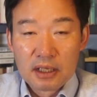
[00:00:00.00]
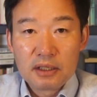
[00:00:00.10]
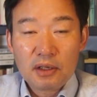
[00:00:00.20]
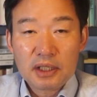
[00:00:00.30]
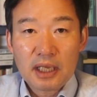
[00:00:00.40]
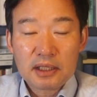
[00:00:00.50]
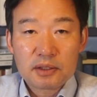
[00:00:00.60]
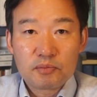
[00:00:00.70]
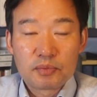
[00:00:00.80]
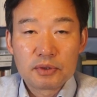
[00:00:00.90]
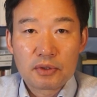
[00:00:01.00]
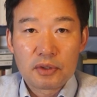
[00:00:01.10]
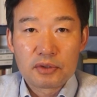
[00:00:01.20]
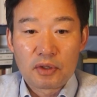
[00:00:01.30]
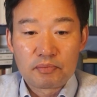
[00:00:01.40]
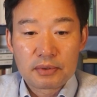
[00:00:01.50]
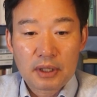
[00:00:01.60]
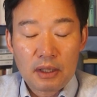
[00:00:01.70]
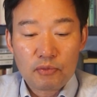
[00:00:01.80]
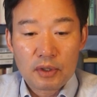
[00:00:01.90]
이러한 문건들,
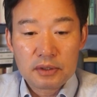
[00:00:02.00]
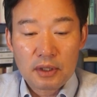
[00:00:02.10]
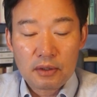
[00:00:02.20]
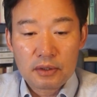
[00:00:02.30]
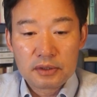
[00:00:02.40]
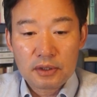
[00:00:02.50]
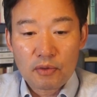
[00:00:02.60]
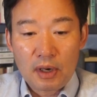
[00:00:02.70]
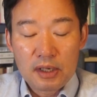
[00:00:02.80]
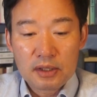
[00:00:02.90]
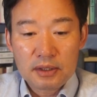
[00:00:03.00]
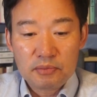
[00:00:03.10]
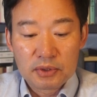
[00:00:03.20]
북한 원정 건설 관련된